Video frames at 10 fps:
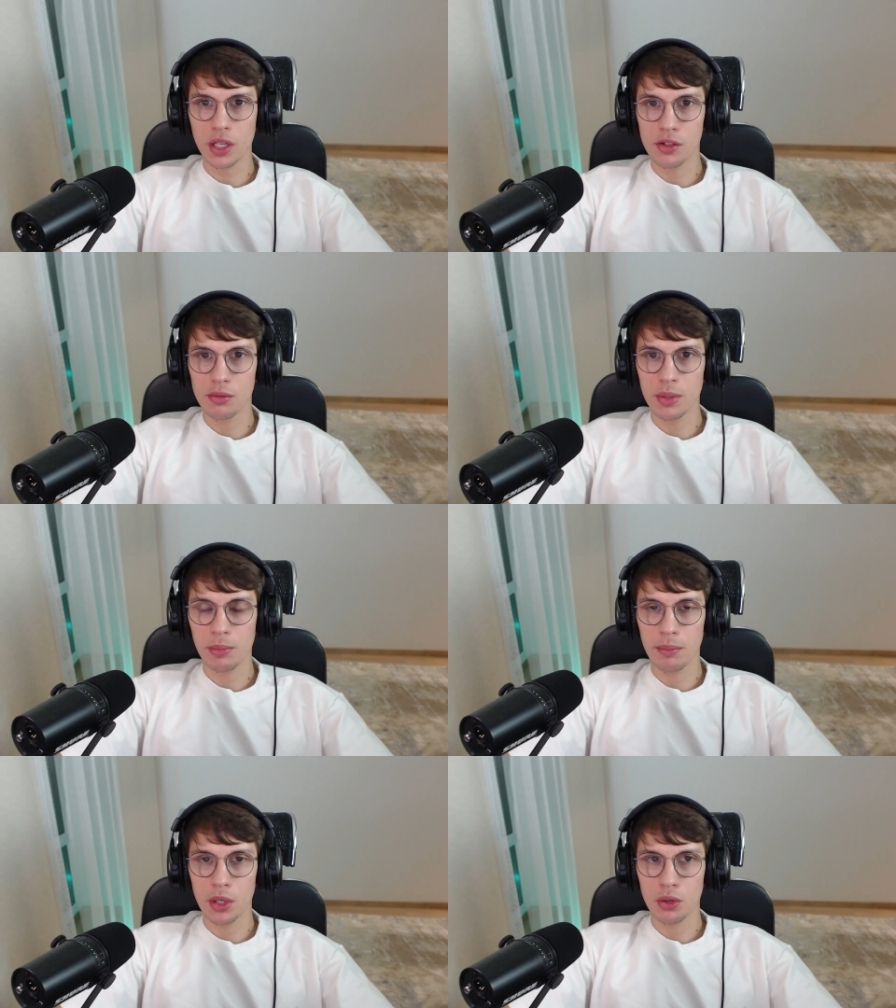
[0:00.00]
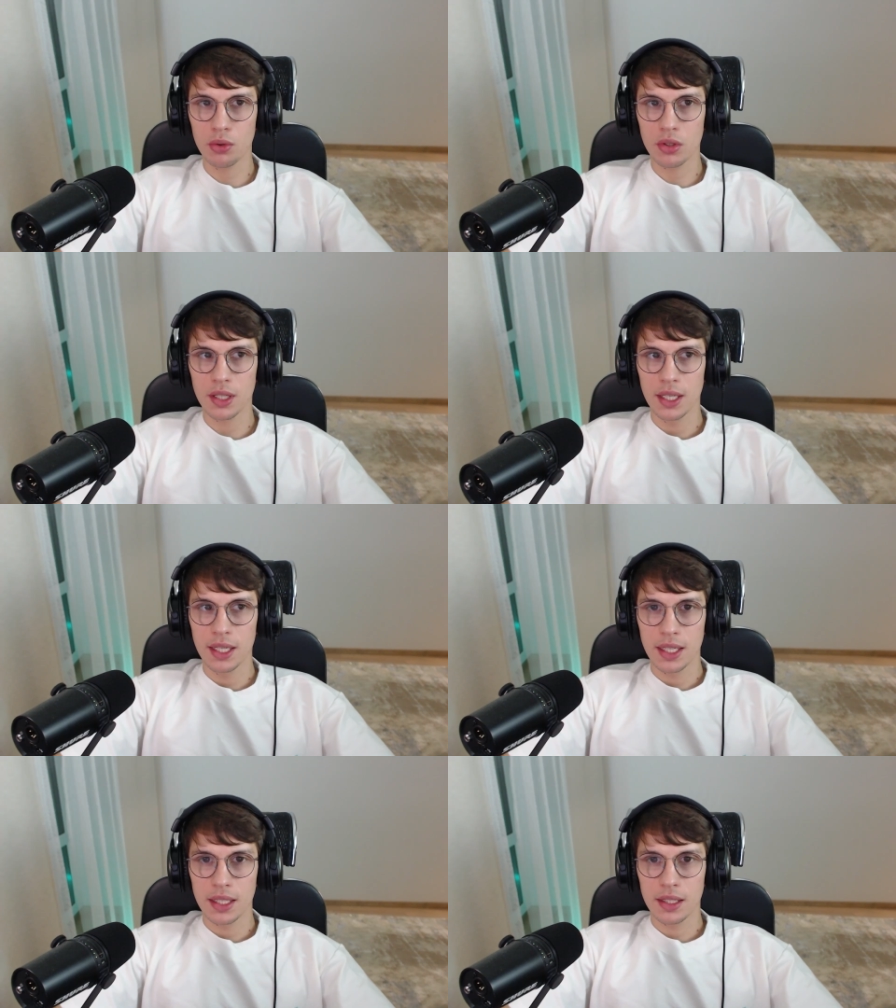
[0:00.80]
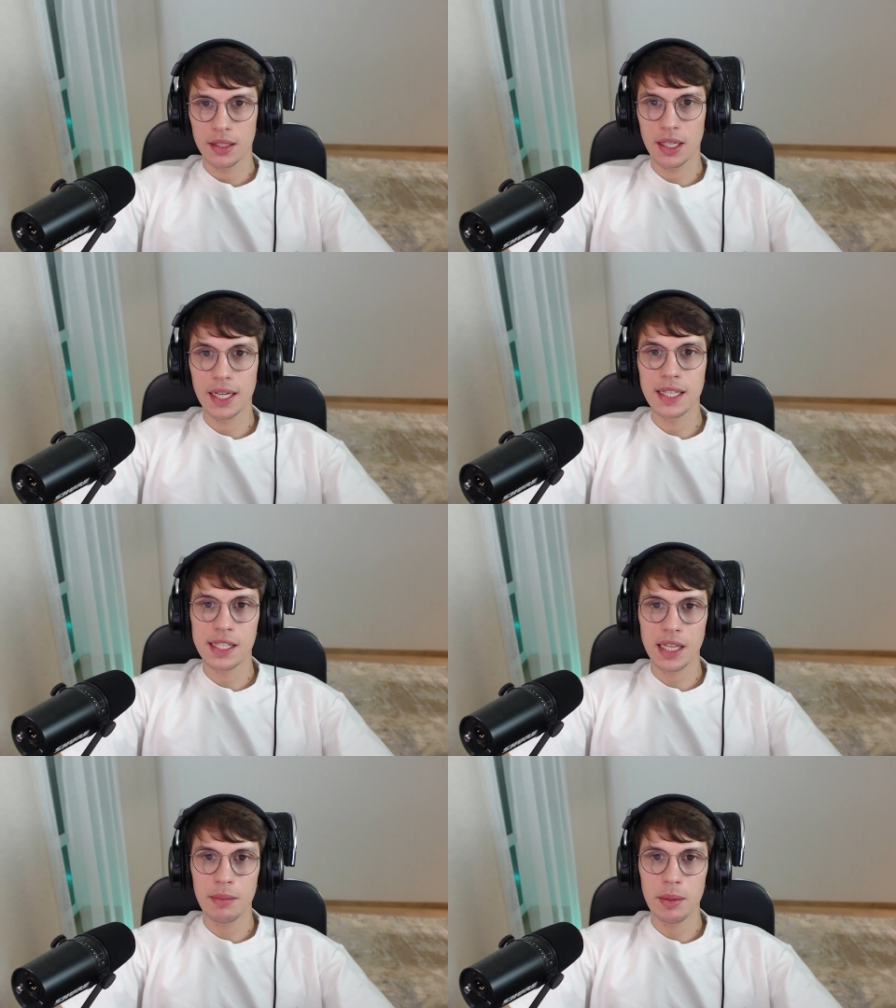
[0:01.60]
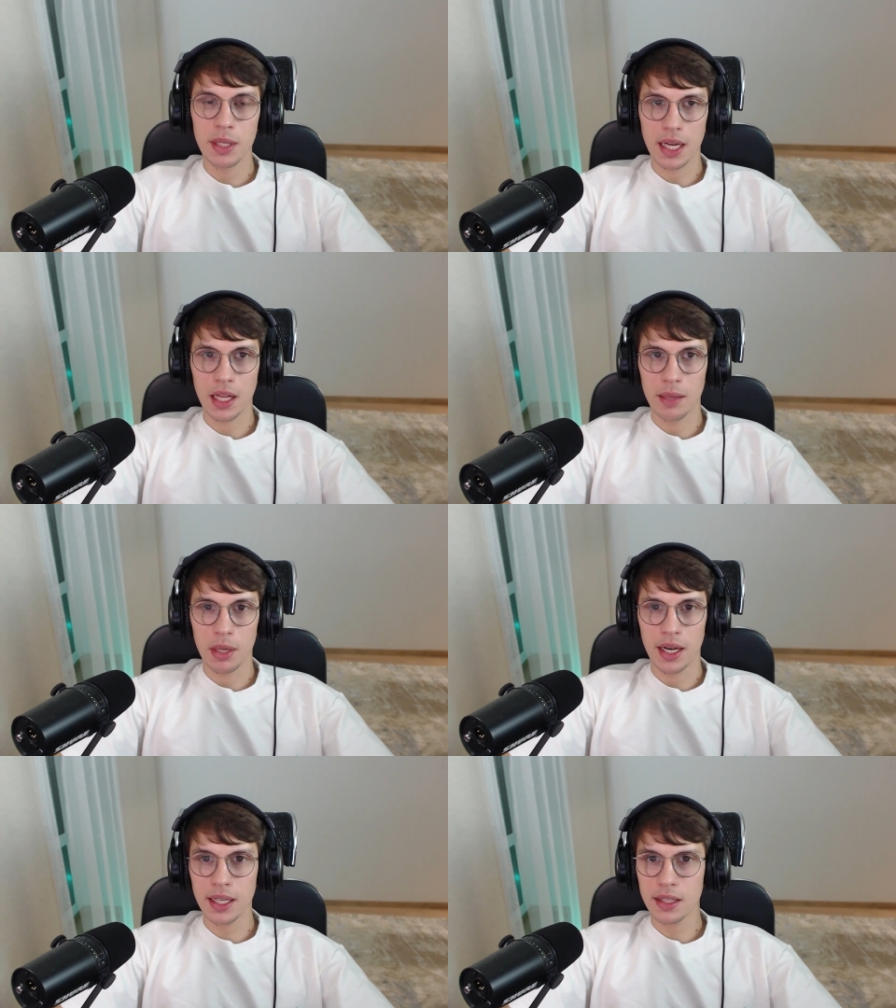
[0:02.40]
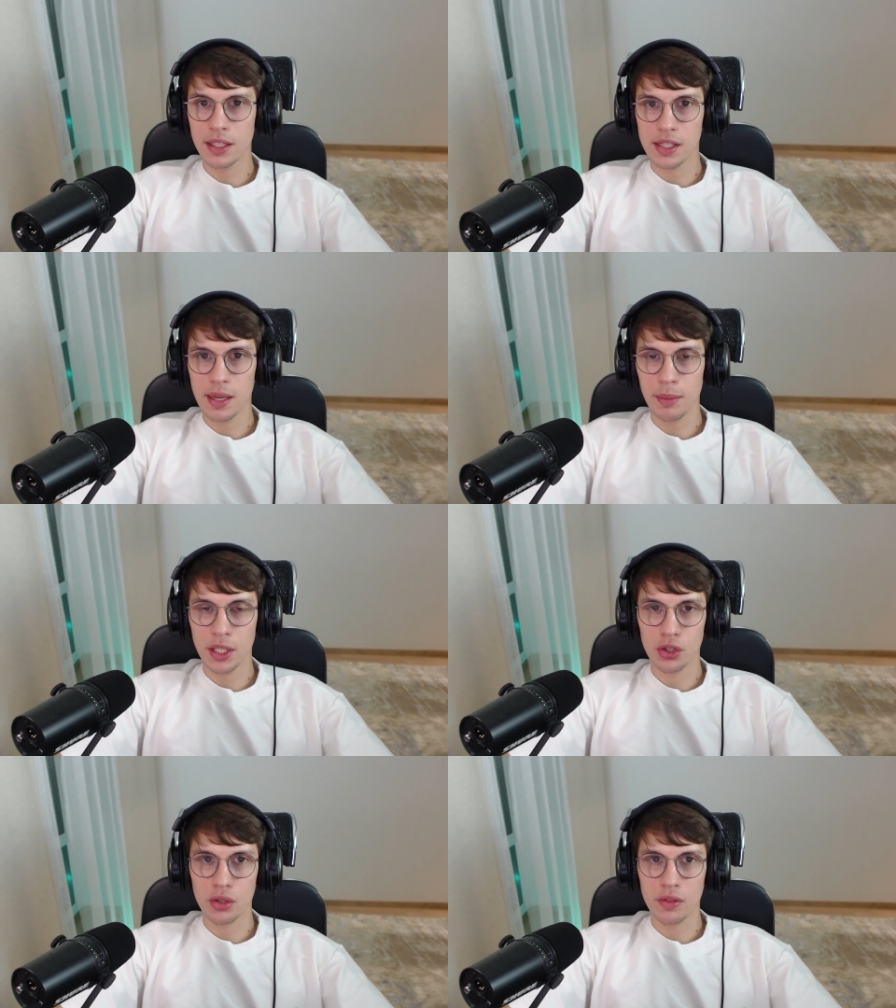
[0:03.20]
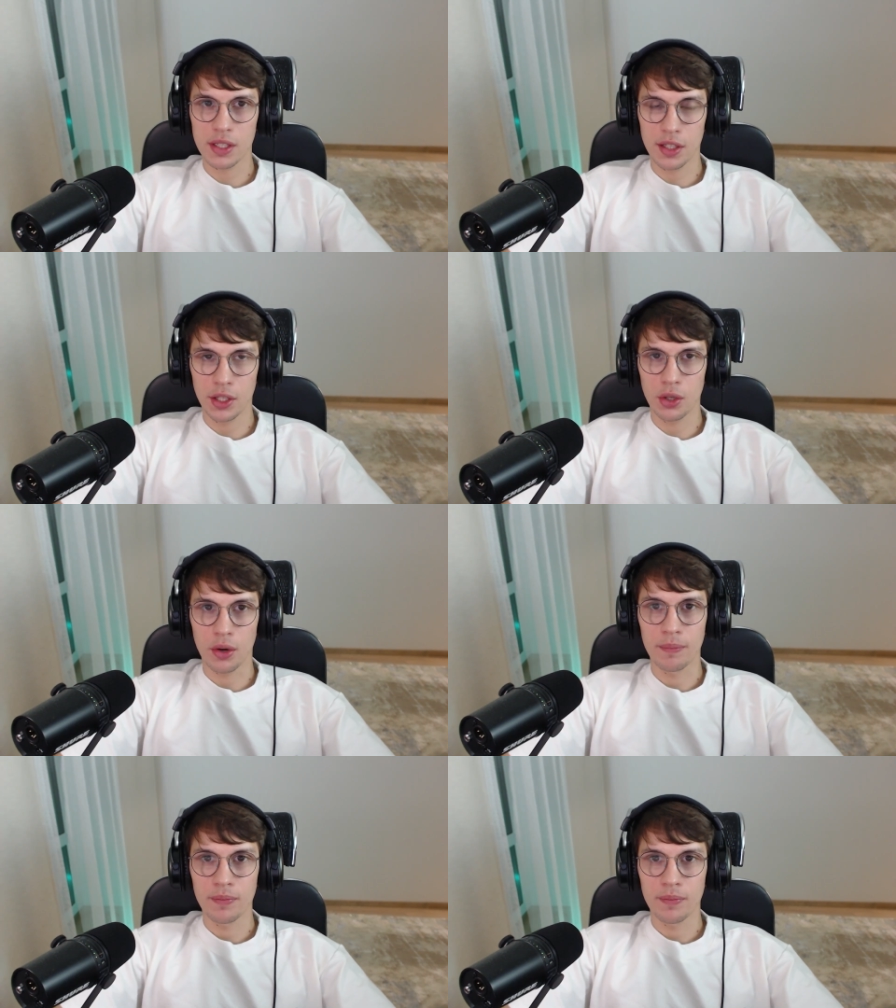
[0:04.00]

зубы пломбируют драгоценными металлами, а это не самое дешевое сырье.